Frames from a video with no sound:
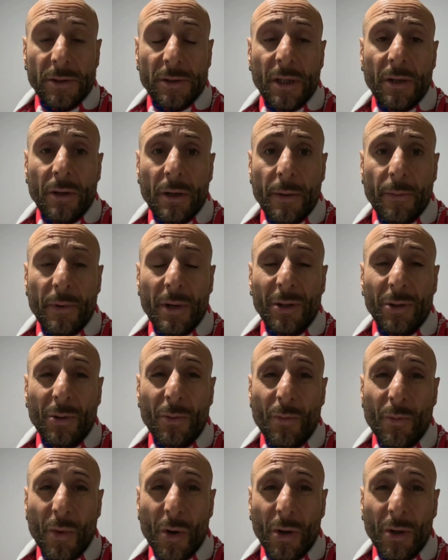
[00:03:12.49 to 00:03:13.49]
sarà, un campionato
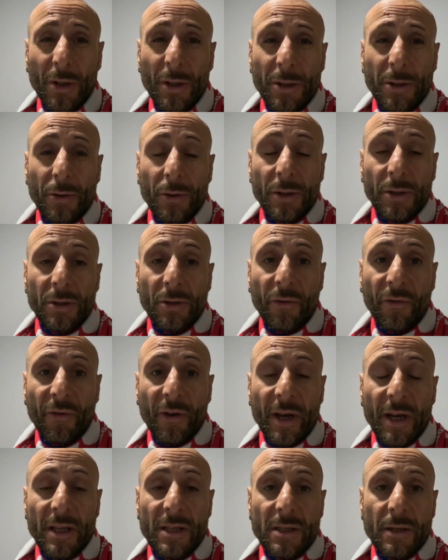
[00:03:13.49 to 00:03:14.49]
molto di
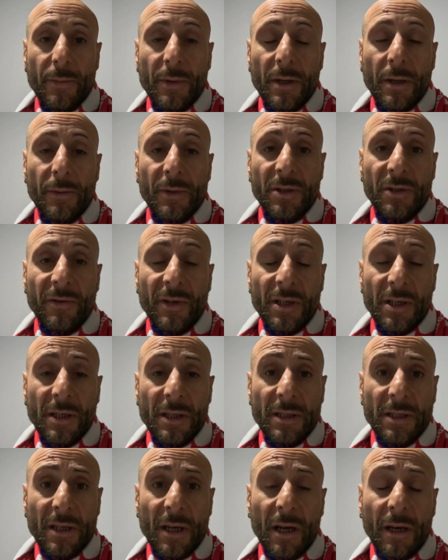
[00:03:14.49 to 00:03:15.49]
sofferenza per gli amici
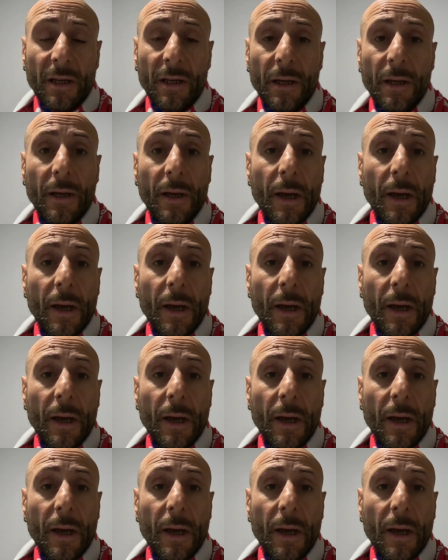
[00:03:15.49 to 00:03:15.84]
veneziani.